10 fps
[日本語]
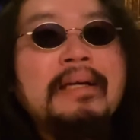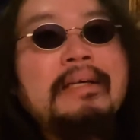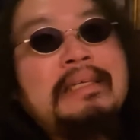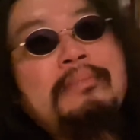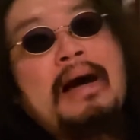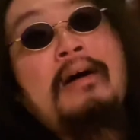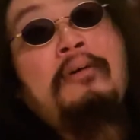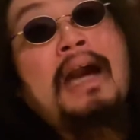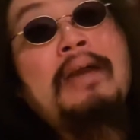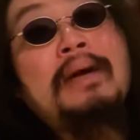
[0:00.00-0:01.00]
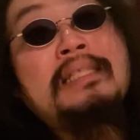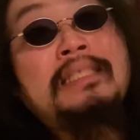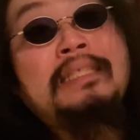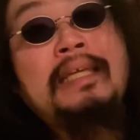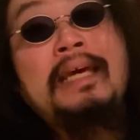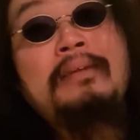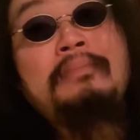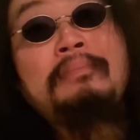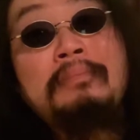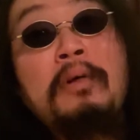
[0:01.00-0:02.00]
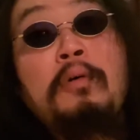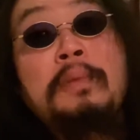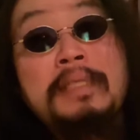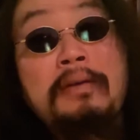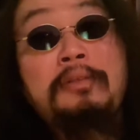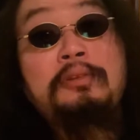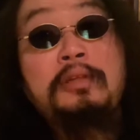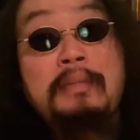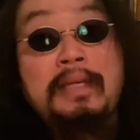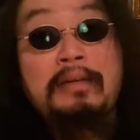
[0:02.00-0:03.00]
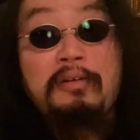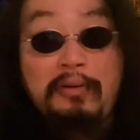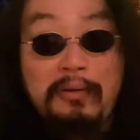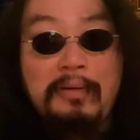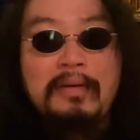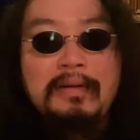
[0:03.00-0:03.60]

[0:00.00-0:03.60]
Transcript: 今岡山一汚いもうお店をちょっと今結構